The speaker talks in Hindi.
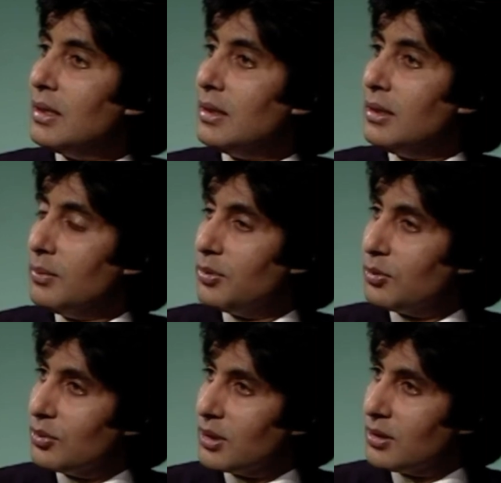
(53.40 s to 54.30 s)
या फिर
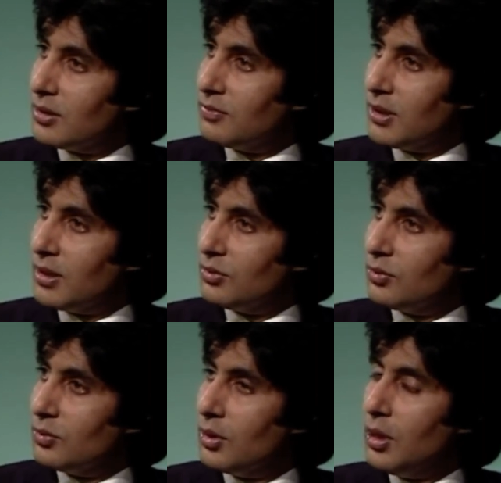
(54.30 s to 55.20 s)
उनकी तरफ ध्यान
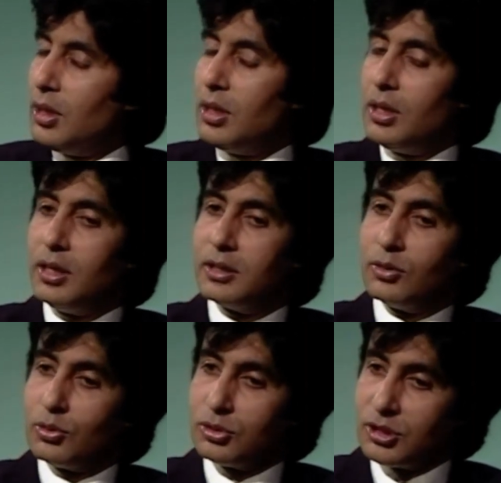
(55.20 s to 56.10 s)
दूँ
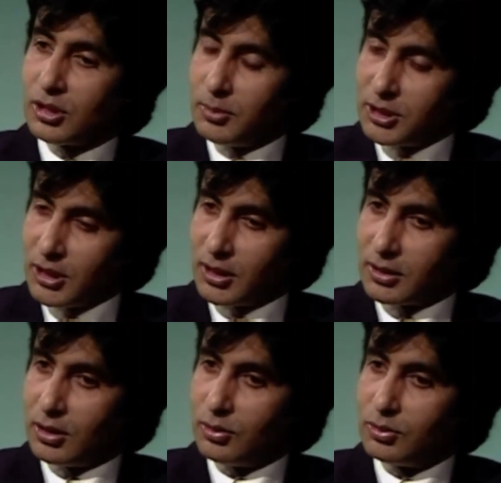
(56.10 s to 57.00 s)
लेकिन कोशिश हमेशा
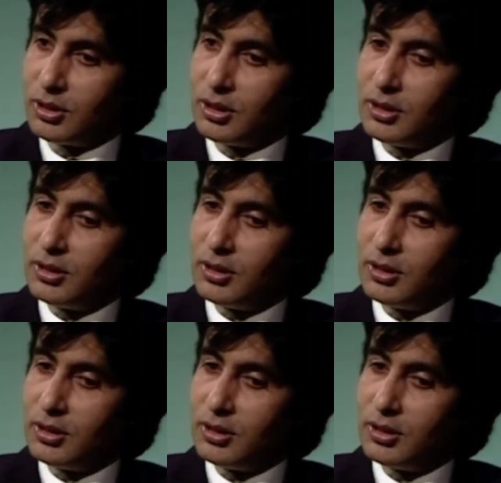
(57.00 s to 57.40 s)
करता हूँ कि